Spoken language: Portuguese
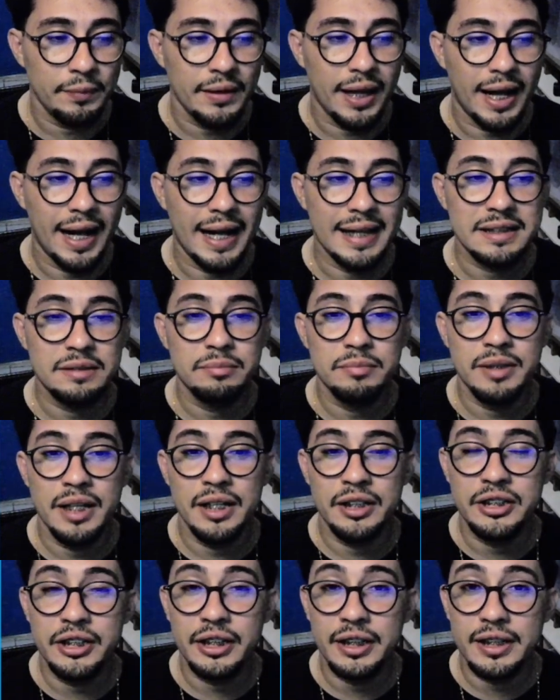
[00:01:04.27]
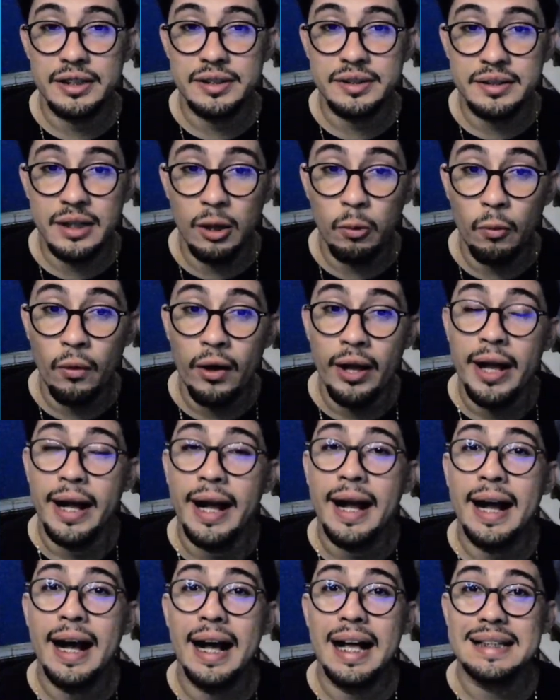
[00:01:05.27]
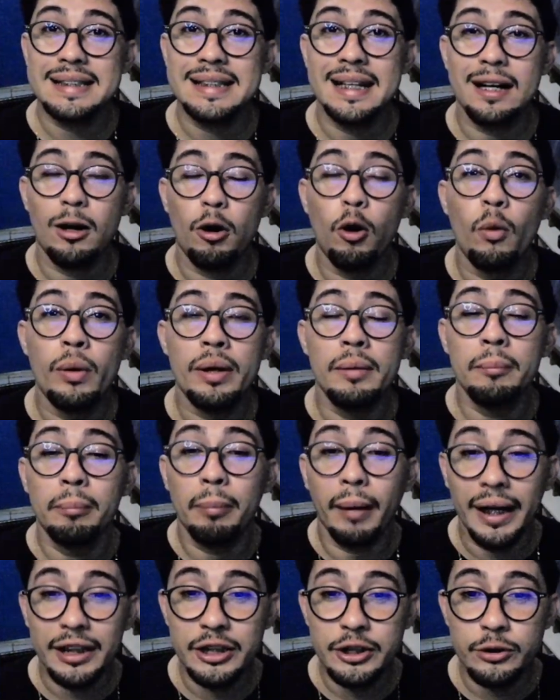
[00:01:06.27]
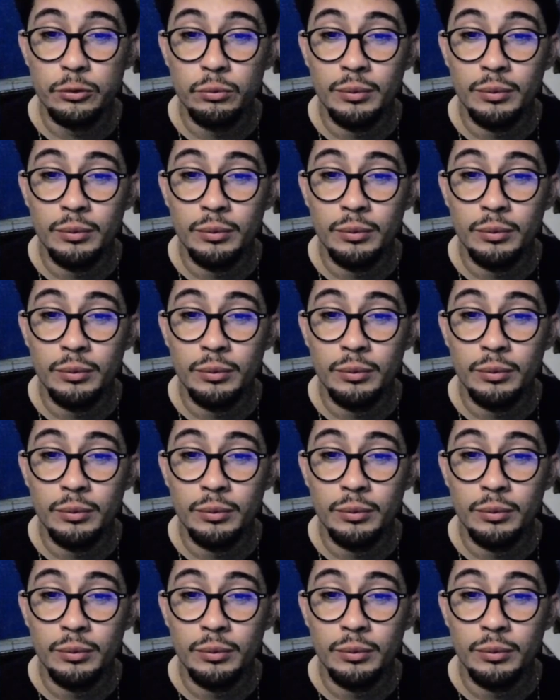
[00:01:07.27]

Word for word: as minhas dicas são Casa ou empate,